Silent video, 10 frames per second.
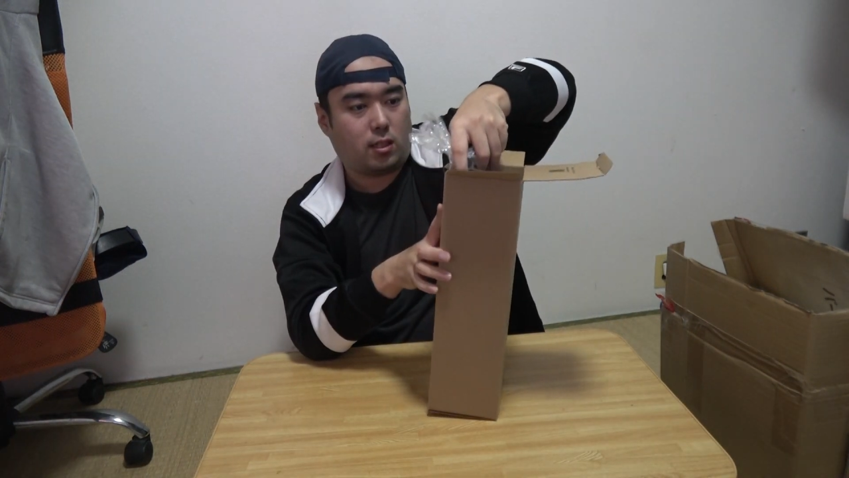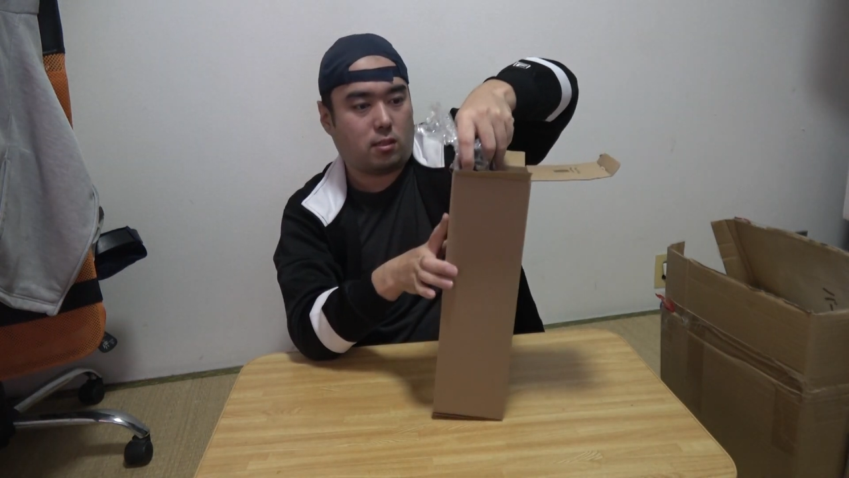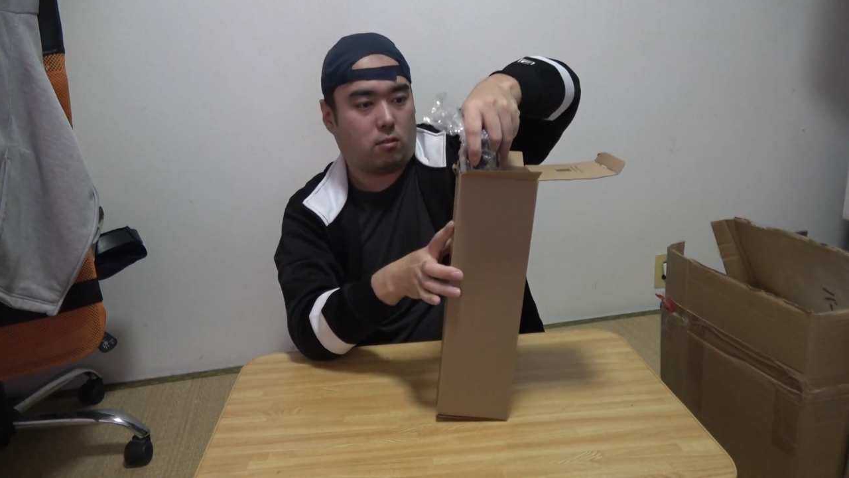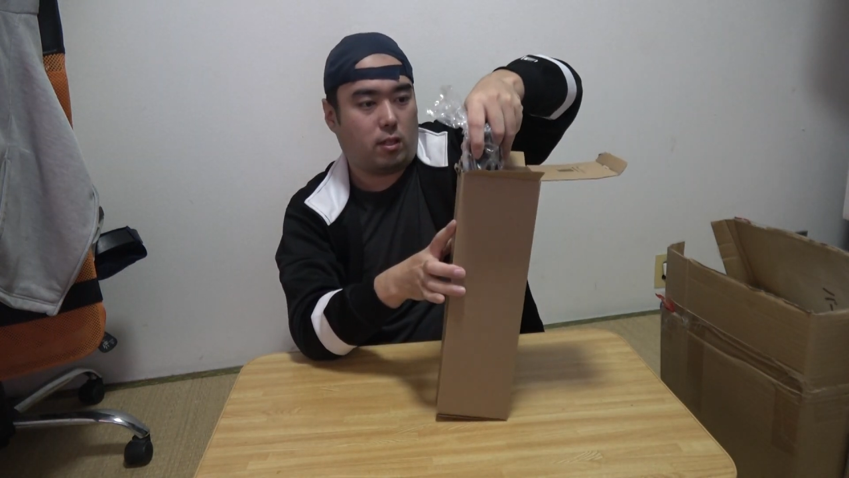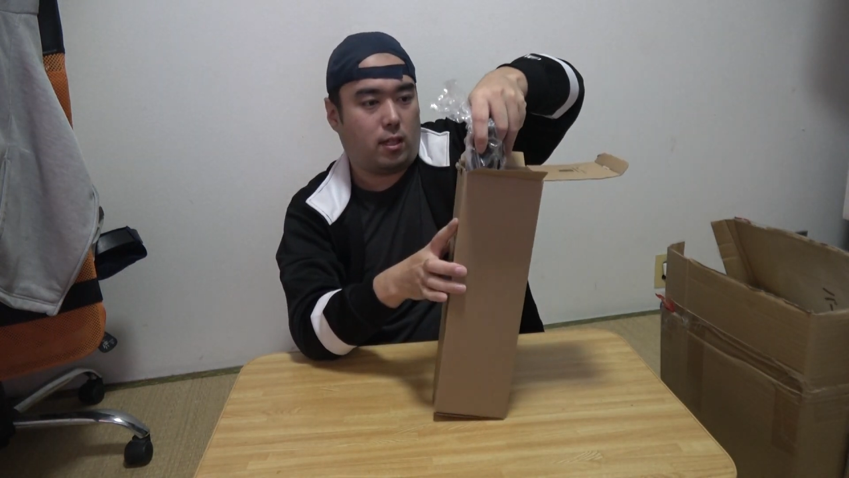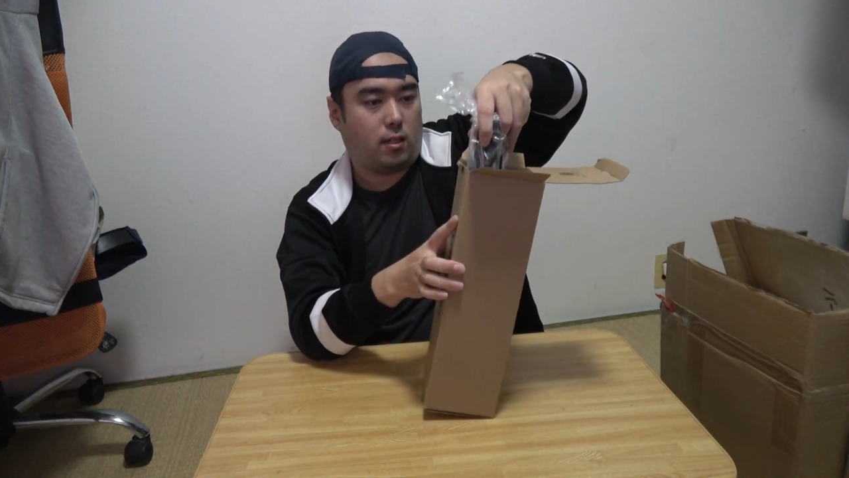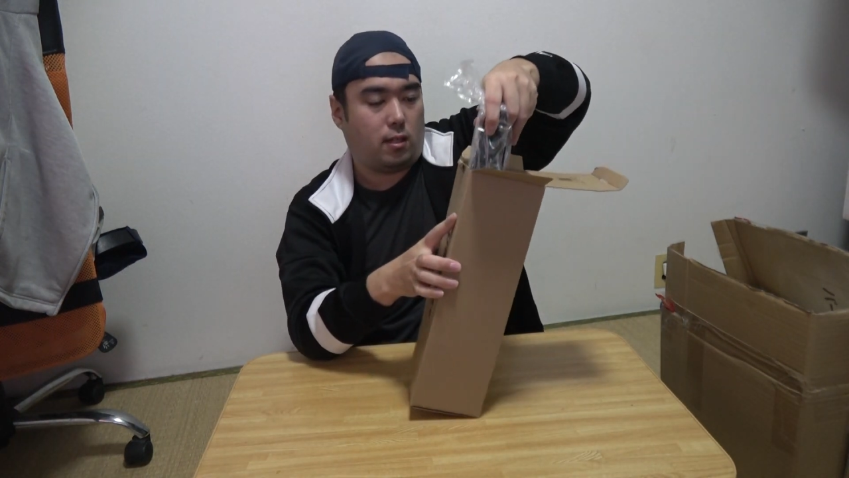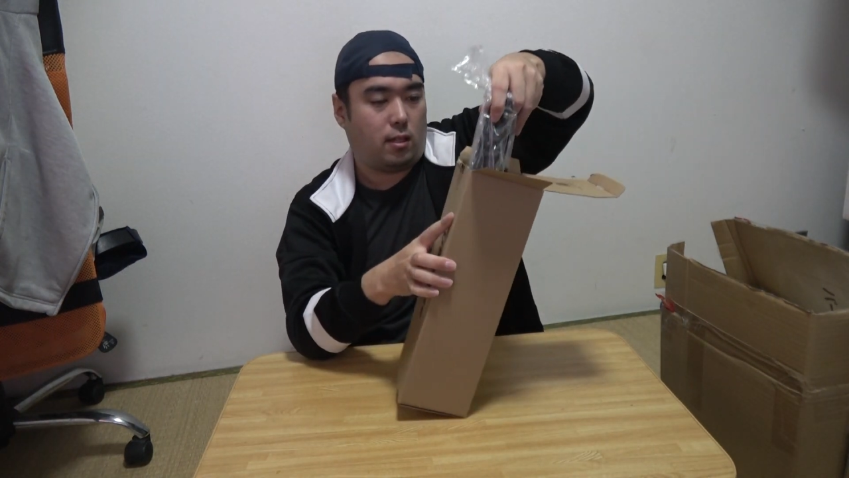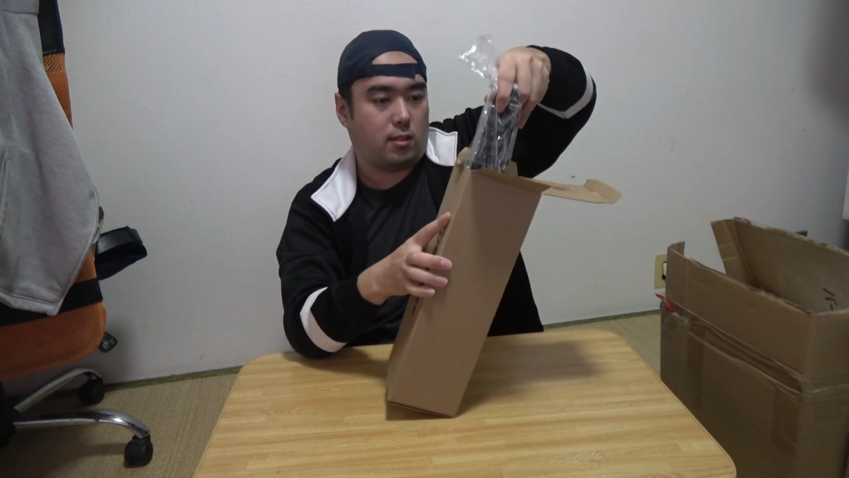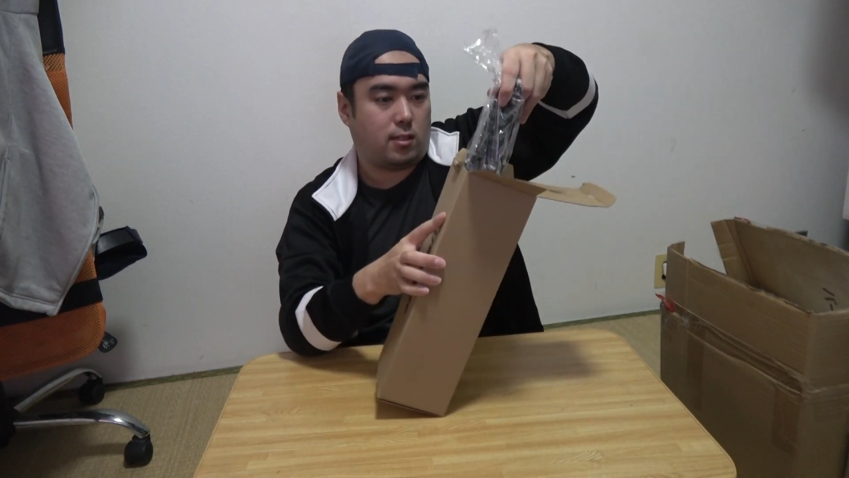初のね、
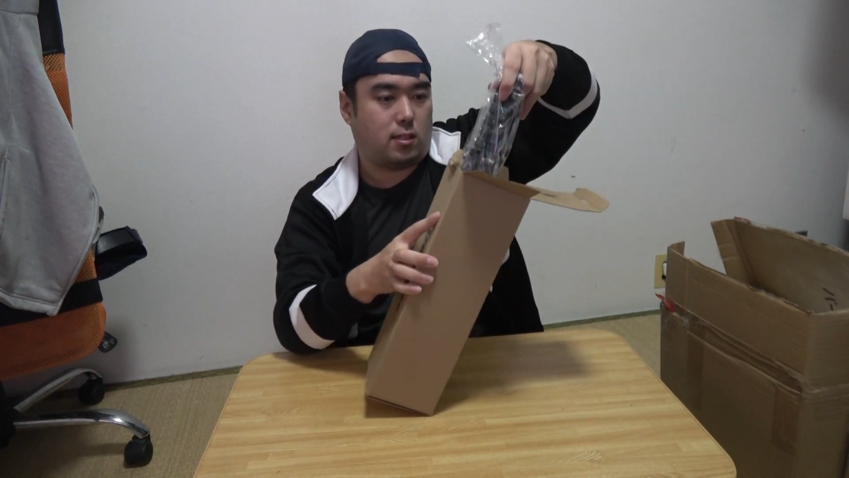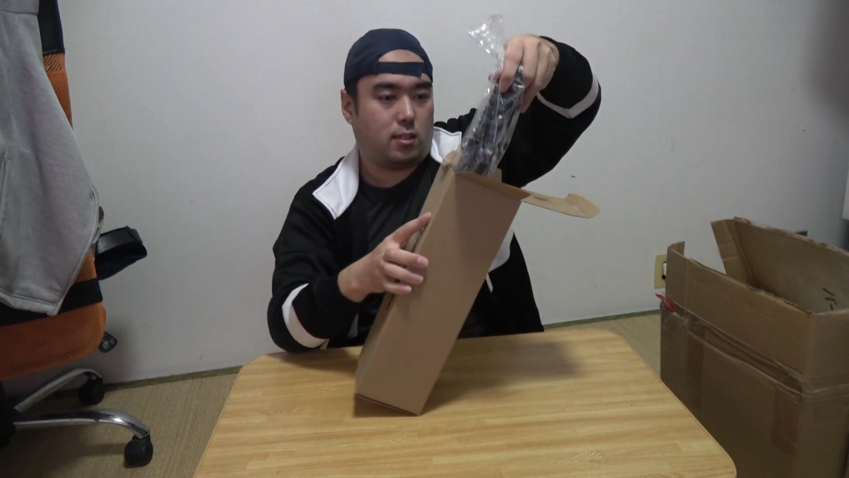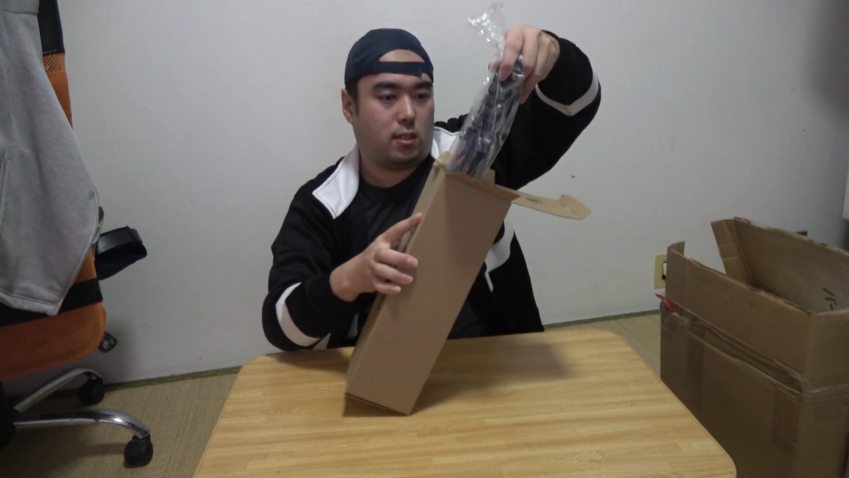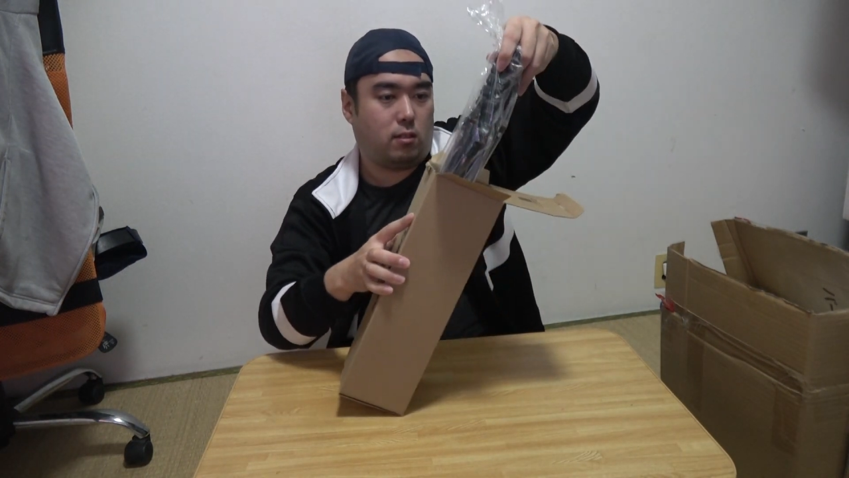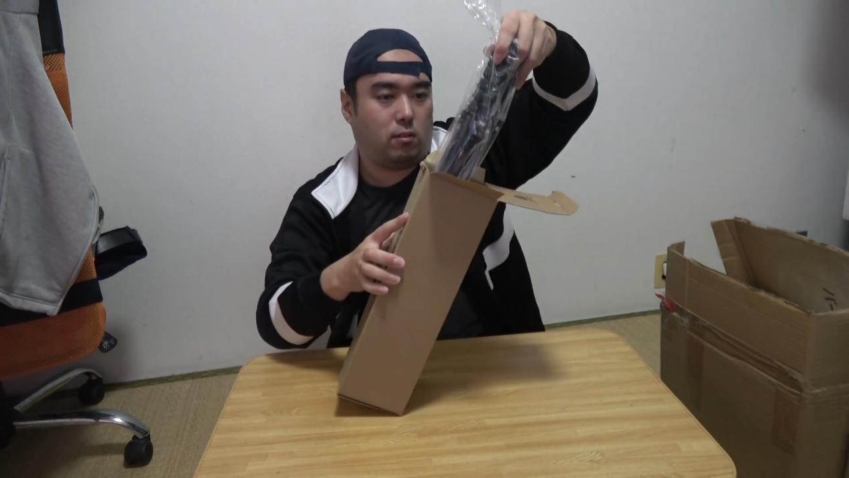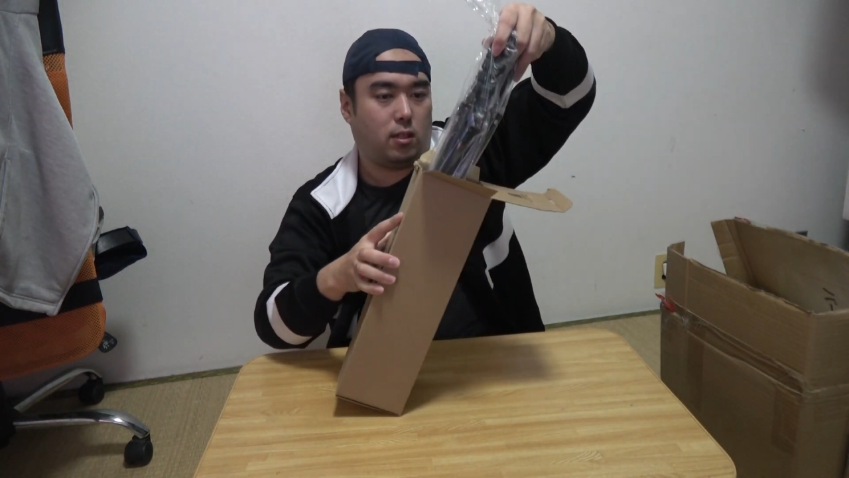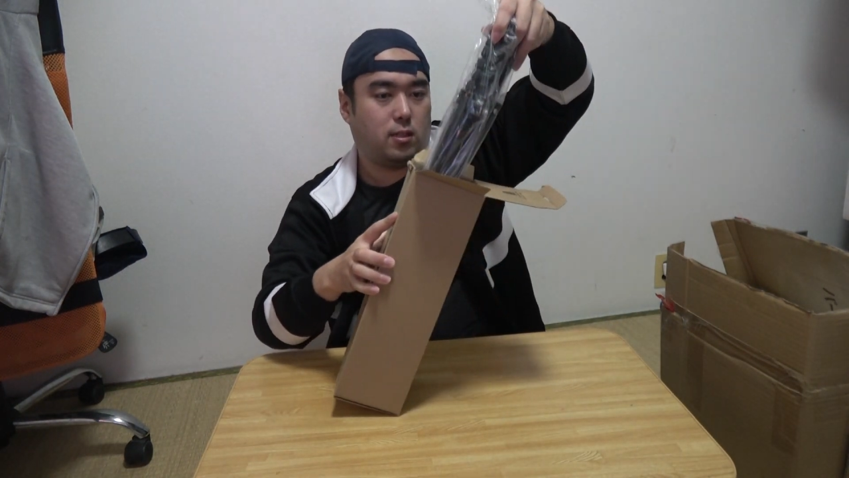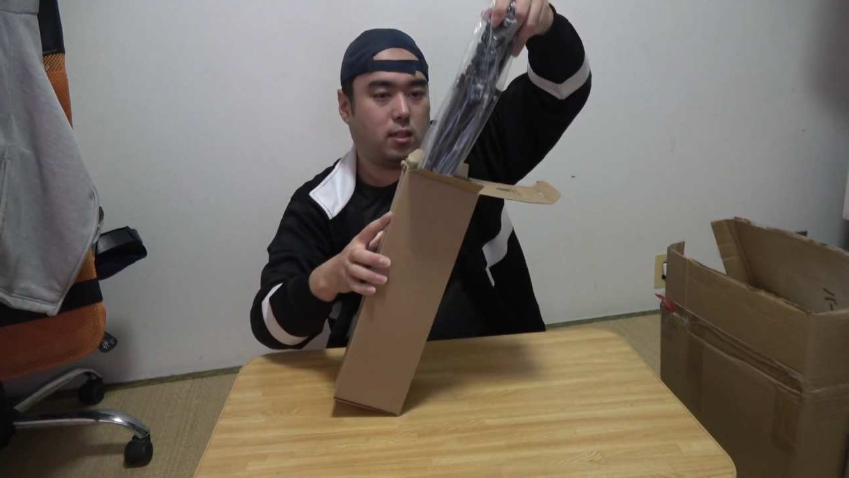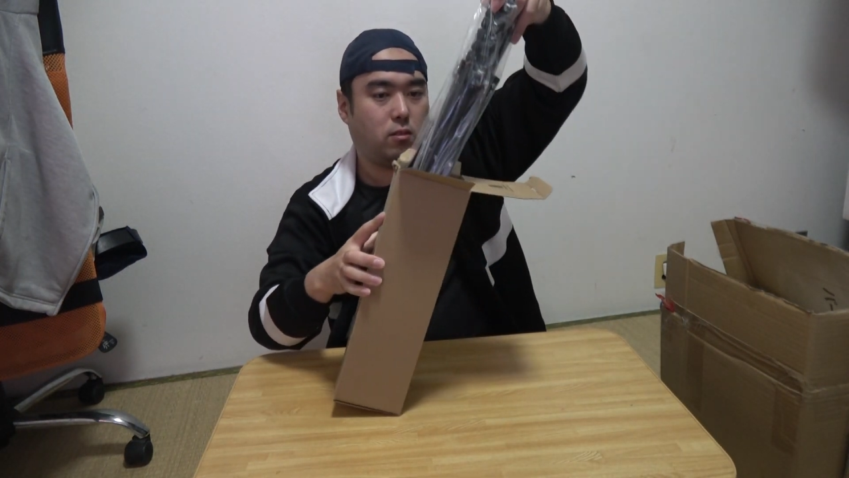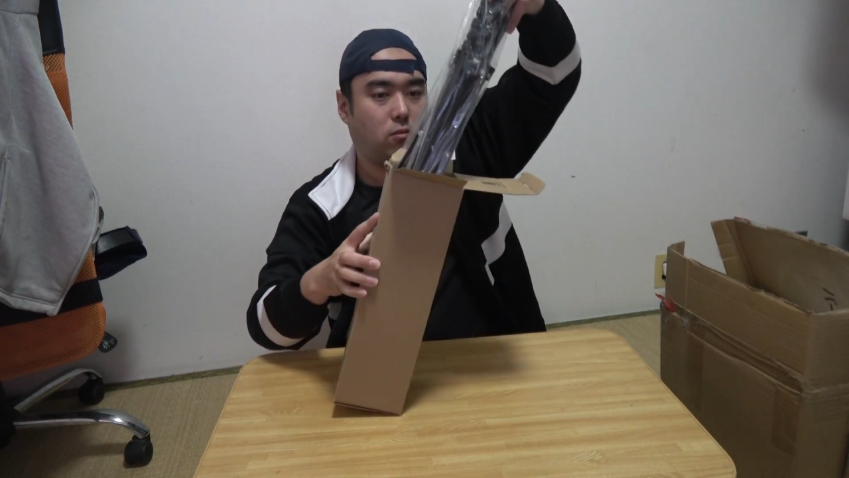えー、撮影
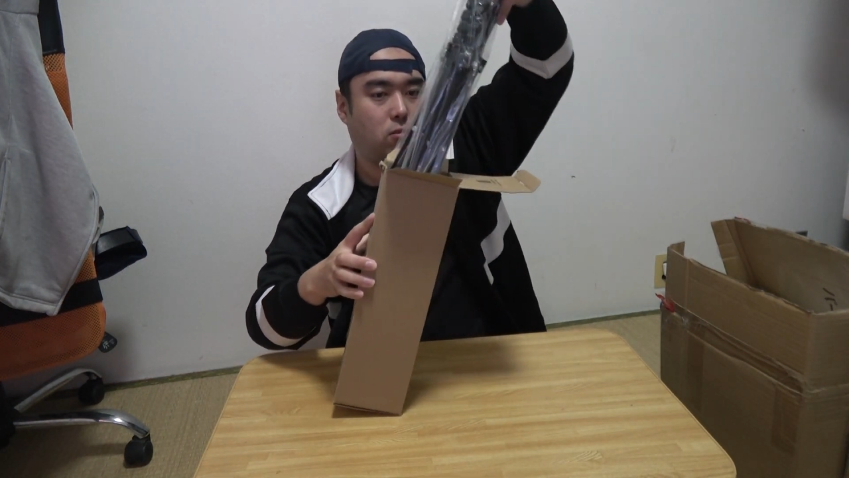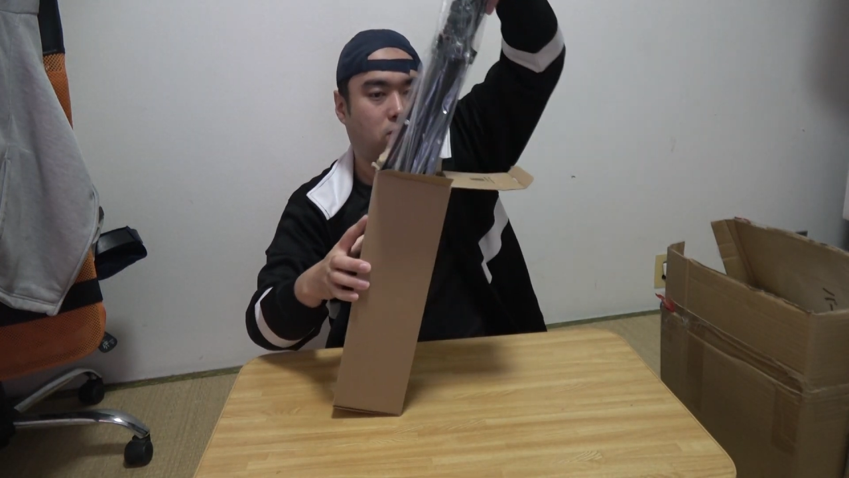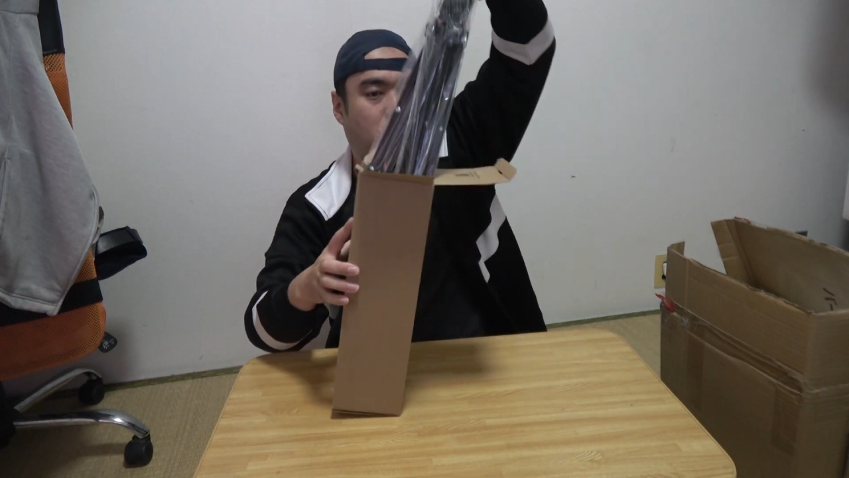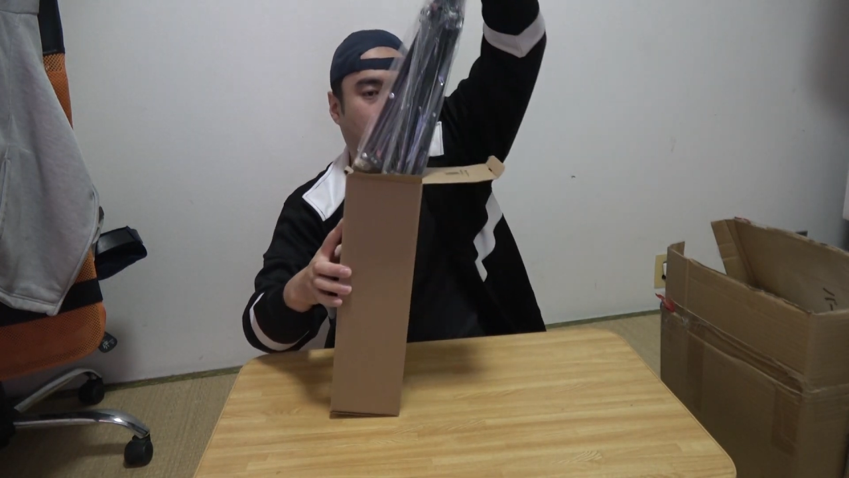機材の